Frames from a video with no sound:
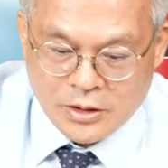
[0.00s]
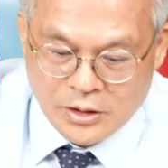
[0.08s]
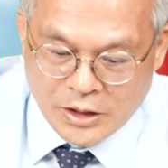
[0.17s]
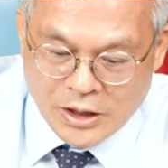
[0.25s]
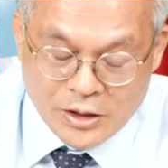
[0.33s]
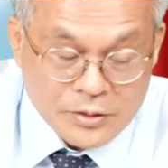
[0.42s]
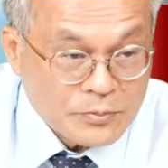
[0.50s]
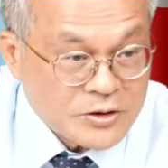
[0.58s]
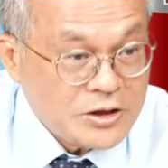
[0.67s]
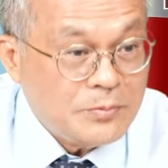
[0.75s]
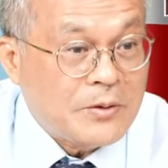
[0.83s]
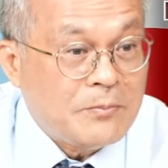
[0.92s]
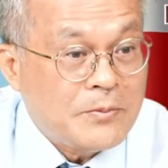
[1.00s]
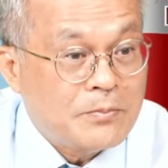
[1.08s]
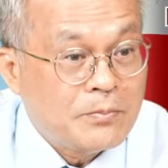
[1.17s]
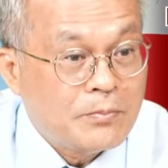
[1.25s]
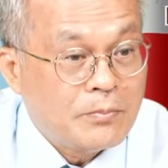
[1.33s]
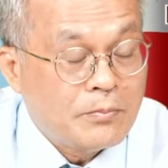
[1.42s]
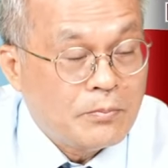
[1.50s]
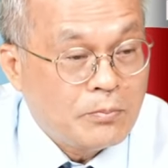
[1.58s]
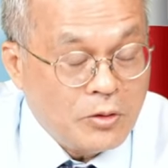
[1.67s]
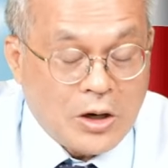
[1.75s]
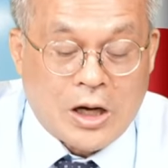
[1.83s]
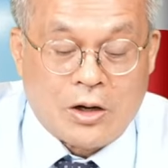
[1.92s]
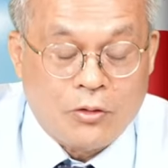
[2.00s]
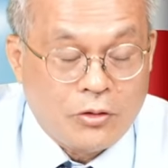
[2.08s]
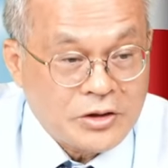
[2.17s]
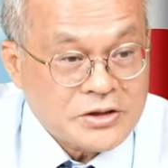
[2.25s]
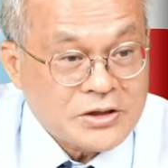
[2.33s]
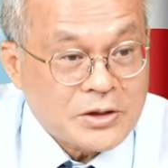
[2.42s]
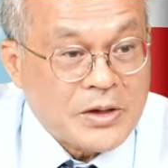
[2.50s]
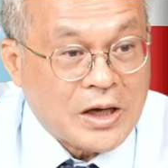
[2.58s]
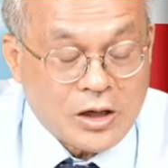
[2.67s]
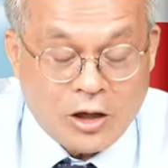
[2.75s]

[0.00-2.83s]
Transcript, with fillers: 那基本面不好或者怎么样？